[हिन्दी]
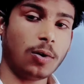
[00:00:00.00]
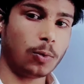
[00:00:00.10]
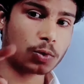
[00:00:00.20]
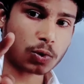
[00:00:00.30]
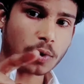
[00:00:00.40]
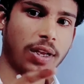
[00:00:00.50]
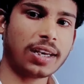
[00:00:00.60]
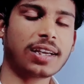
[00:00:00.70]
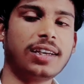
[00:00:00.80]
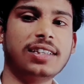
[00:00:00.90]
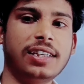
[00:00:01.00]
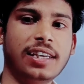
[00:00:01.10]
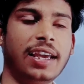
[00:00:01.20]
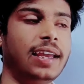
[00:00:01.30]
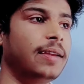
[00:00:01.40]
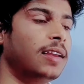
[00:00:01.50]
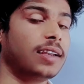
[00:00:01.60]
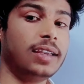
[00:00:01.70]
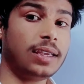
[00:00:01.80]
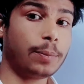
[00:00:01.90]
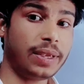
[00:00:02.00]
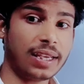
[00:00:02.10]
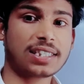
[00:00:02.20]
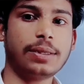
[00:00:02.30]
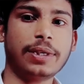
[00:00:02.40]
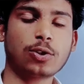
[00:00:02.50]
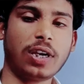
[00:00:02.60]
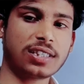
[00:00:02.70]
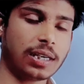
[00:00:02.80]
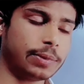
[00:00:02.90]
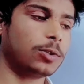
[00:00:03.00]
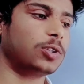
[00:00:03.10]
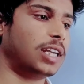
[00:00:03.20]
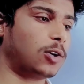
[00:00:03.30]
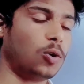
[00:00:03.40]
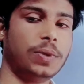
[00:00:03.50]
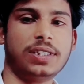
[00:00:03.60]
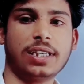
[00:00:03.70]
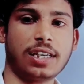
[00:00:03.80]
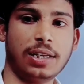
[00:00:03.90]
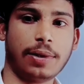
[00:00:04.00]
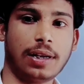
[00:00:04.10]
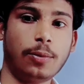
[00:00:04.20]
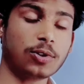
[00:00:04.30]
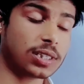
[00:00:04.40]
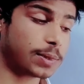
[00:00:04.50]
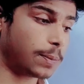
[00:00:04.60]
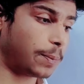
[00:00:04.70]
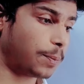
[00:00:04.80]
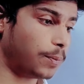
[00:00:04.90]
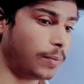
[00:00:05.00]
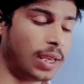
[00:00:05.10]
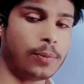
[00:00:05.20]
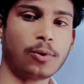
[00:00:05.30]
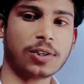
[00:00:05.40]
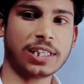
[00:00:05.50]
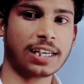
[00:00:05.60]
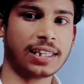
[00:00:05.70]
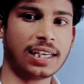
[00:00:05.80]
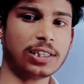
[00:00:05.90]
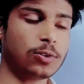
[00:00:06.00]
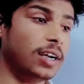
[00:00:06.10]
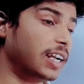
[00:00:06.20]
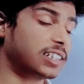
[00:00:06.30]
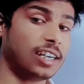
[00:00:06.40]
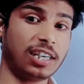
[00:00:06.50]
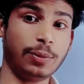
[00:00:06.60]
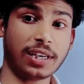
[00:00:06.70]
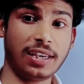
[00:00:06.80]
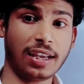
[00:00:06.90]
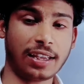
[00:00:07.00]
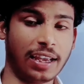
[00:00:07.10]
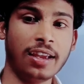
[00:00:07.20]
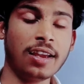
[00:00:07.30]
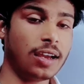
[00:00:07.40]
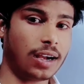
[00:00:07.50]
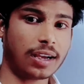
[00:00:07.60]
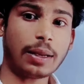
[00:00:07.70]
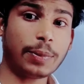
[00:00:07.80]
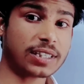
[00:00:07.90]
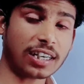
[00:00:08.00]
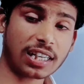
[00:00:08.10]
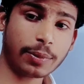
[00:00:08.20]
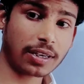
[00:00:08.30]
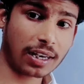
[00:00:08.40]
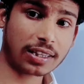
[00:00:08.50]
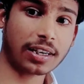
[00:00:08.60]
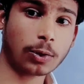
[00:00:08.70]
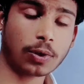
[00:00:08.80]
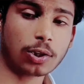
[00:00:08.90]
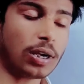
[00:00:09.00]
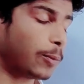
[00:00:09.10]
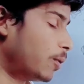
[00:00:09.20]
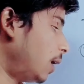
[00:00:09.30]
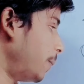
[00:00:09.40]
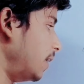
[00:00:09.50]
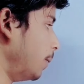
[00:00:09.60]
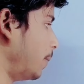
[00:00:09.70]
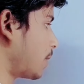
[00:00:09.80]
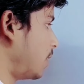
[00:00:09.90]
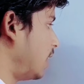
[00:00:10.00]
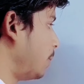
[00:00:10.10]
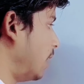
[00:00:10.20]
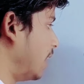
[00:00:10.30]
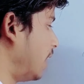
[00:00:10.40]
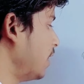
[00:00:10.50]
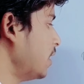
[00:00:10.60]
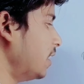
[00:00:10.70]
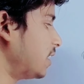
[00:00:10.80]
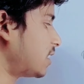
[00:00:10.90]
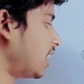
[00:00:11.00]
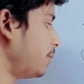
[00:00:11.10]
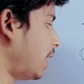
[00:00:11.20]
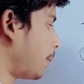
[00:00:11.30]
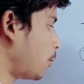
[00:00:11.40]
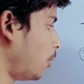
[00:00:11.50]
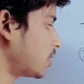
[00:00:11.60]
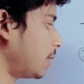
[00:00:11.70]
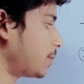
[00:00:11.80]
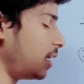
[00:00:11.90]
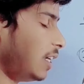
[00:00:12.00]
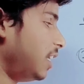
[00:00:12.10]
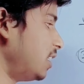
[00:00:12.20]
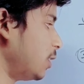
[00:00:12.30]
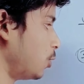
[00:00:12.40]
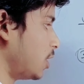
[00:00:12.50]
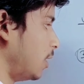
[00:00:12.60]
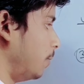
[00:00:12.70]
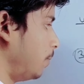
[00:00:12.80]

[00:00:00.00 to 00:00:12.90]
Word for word: उसको करने का रीज़न ये है कि बीएससी में जो एग्जामिनर होता है कॉपी चेक करने वाला वो सबसे मेन फोकस ये करता है कि स्टूडेंट ने स्टार्टिंग में किया क्या है अगर आप स्टार्टिंग में गलत कर दोगे तो आपको वहाँ पे नंबर नहीं मिलेंगे स्टार्टिंग में आपको सबसे ईजी क्वेश्चन